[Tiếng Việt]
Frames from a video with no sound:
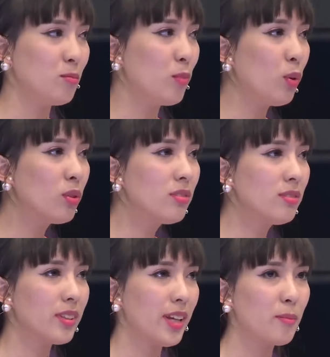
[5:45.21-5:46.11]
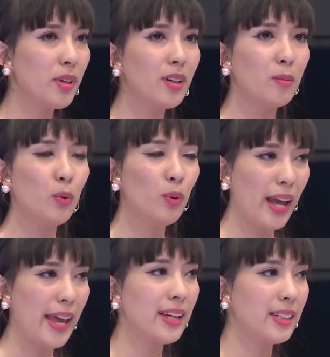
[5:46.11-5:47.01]
em muốn em rất là muốn
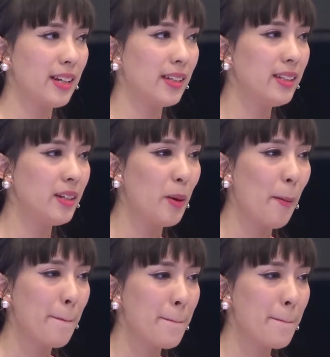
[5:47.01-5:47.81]
hát để